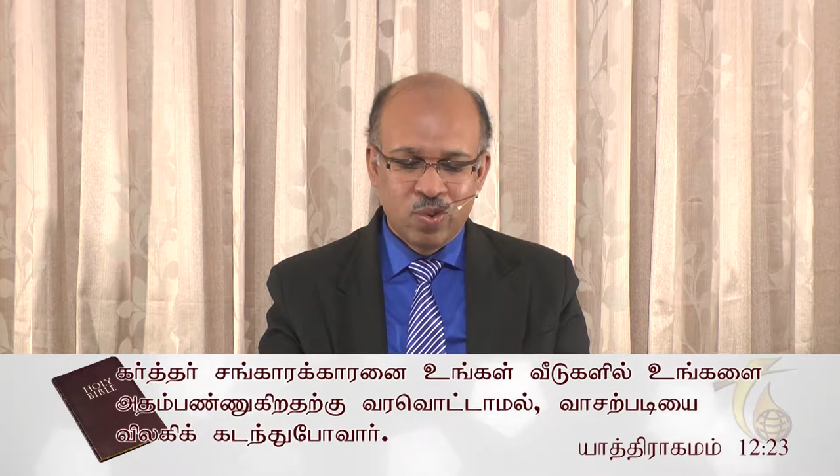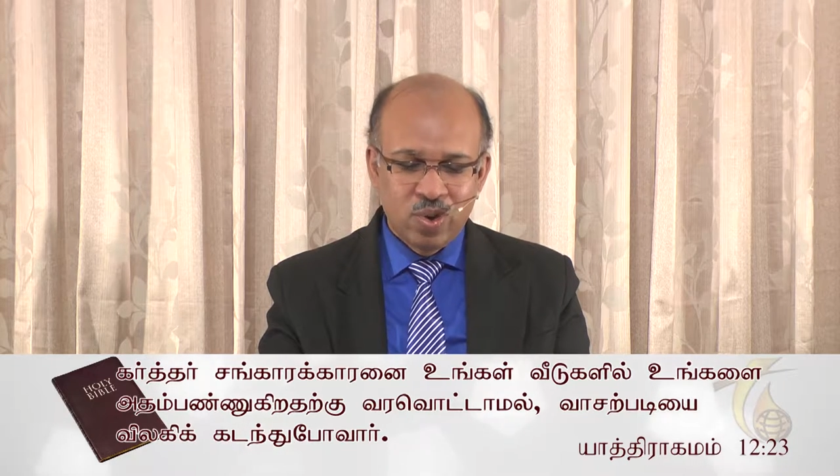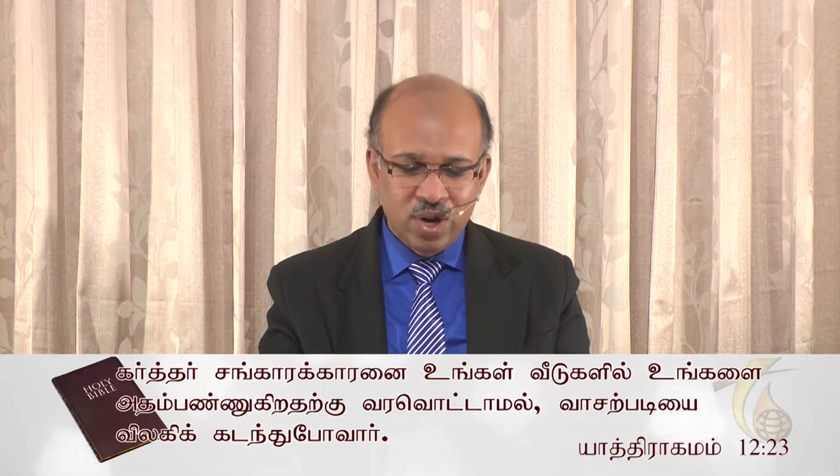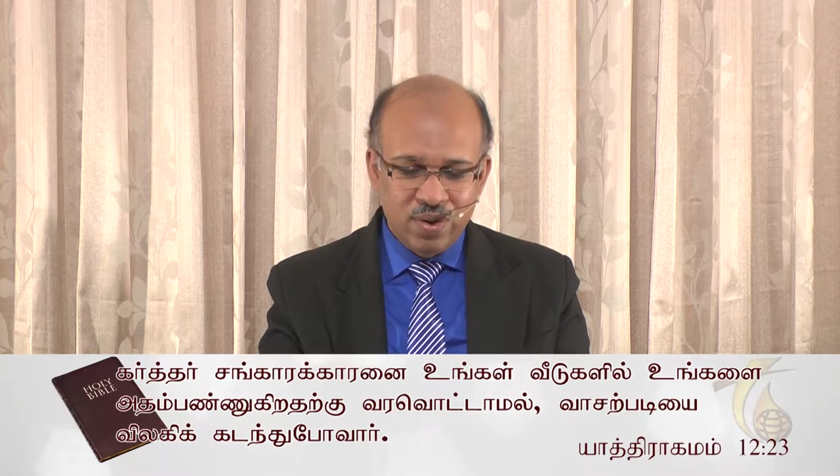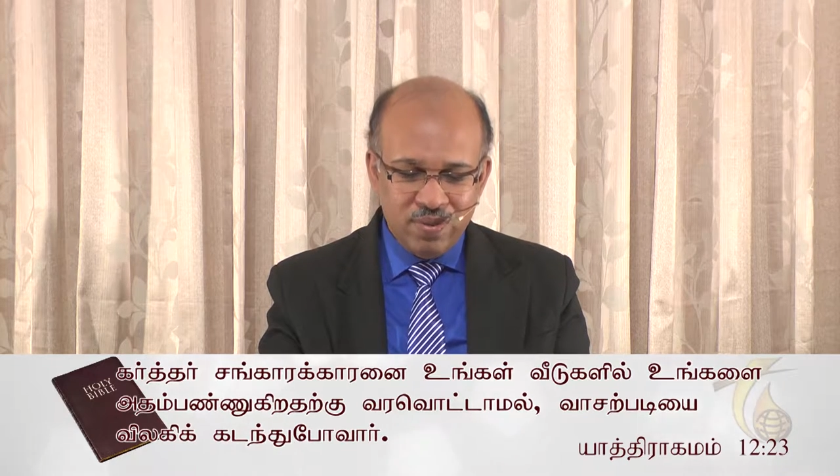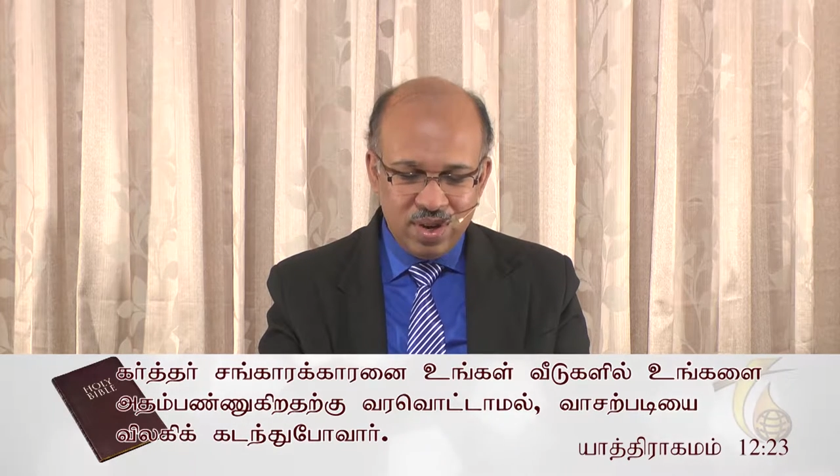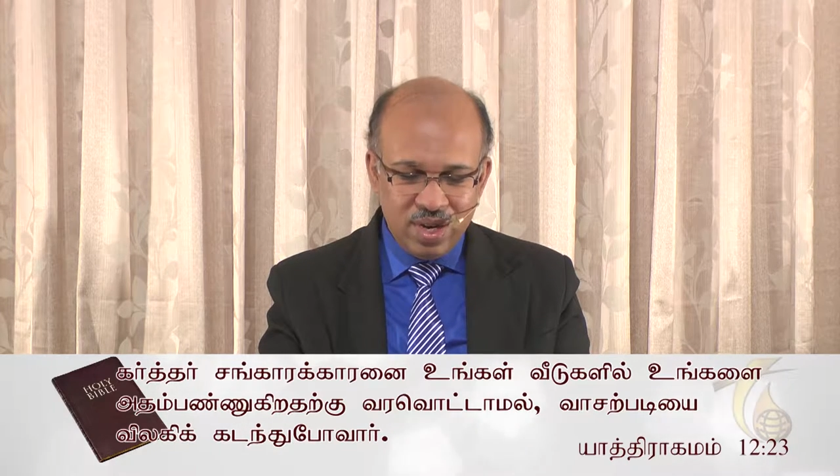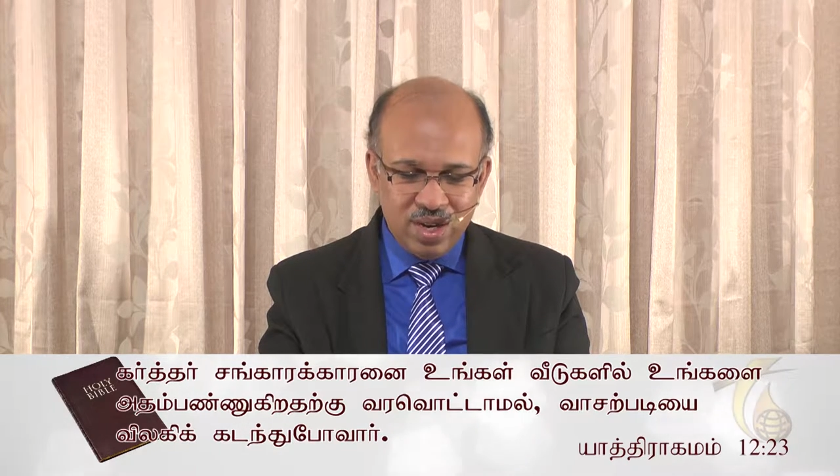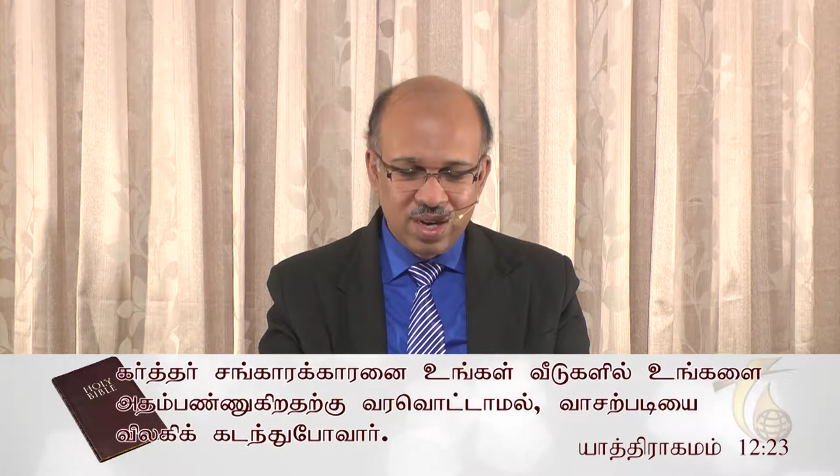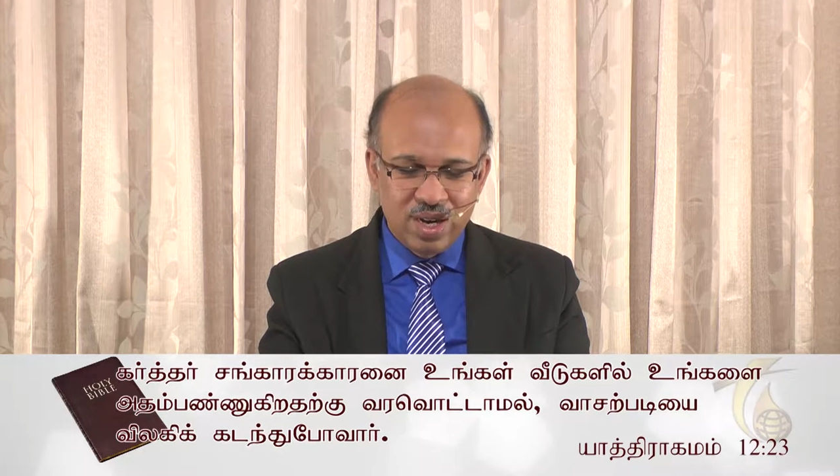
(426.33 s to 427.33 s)
உங்கள்
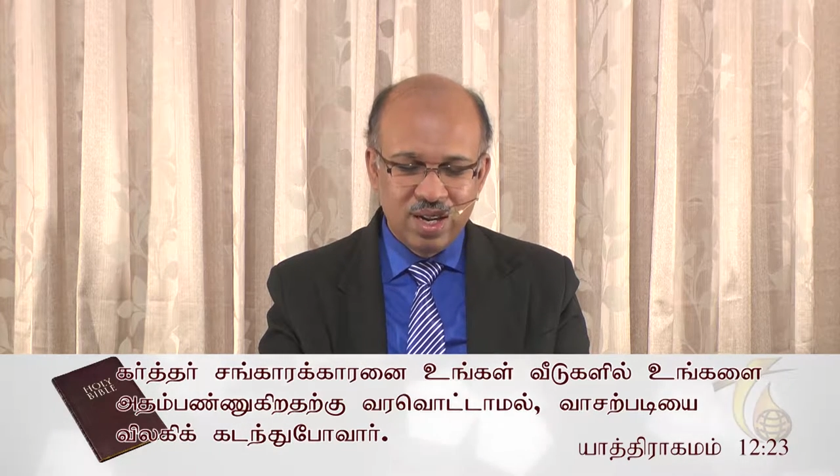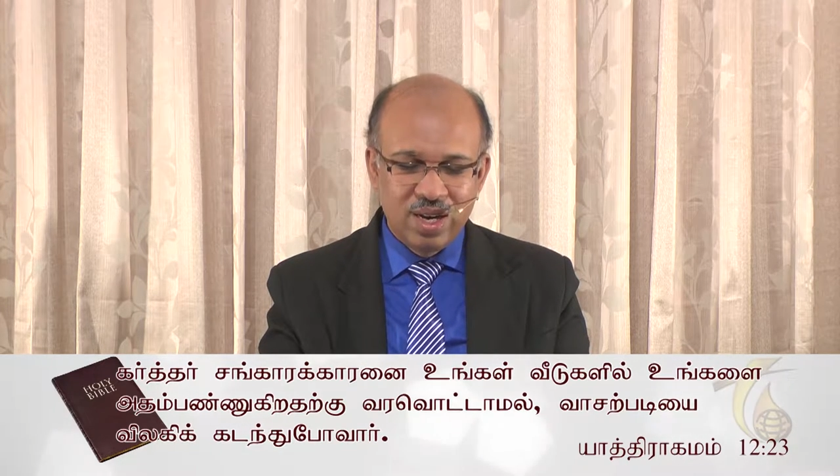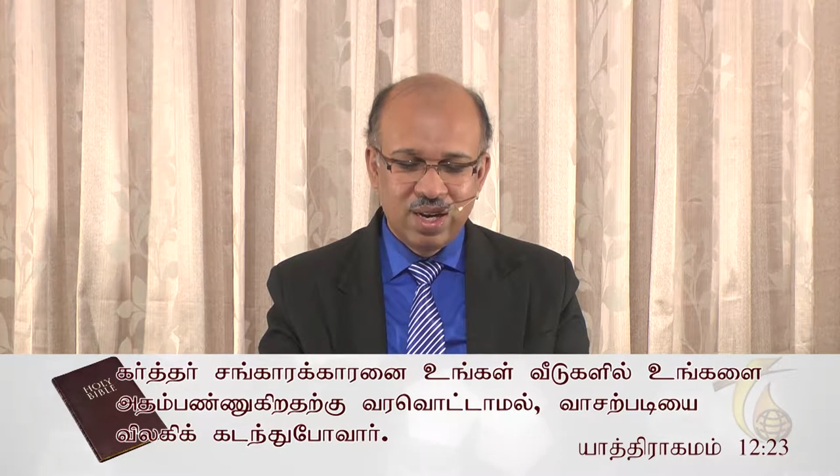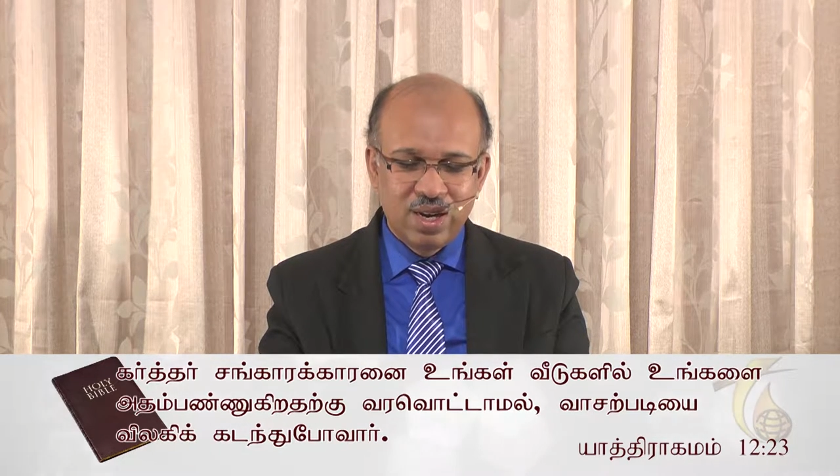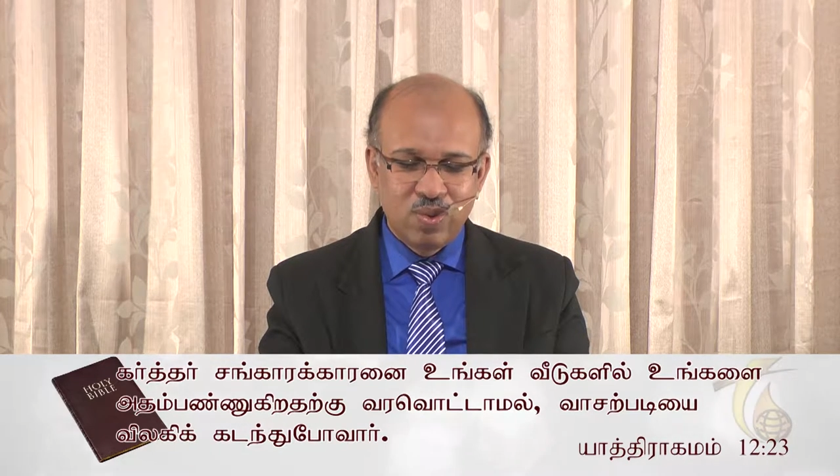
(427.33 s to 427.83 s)
வீடுகளில்